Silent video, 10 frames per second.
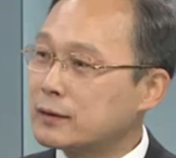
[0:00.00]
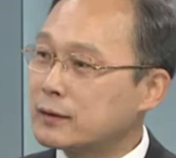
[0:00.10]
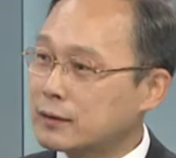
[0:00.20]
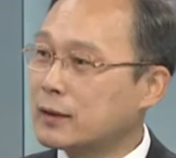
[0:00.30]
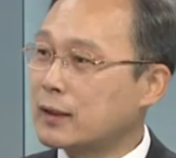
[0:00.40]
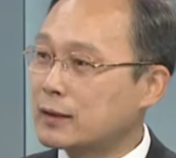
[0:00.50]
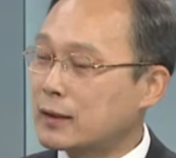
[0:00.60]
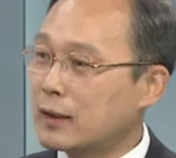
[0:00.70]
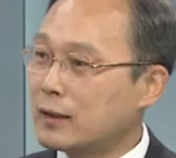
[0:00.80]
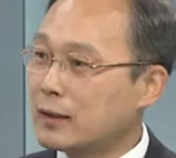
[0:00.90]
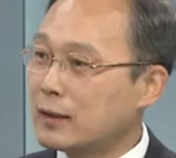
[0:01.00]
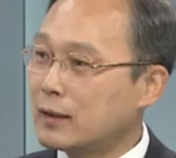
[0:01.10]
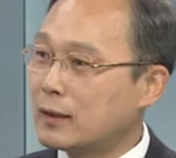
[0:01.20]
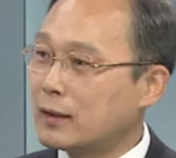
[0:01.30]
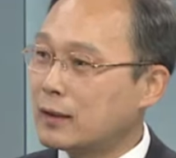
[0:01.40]
것은
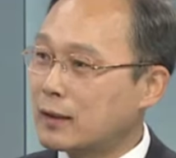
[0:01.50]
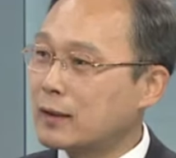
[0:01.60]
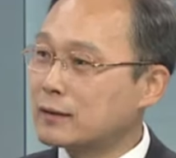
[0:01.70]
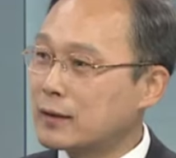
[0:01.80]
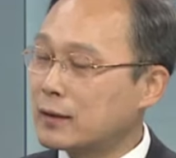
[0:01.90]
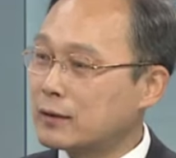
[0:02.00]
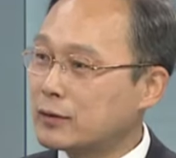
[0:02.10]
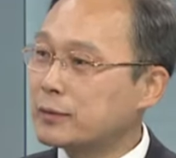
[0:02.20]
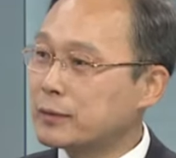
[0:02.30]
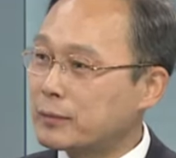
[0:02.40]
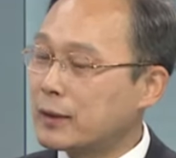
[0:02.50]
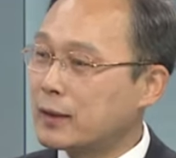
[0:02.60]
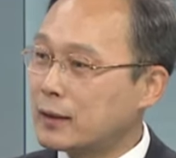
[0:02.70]
아닐까라는 생각은 좀 듭니다.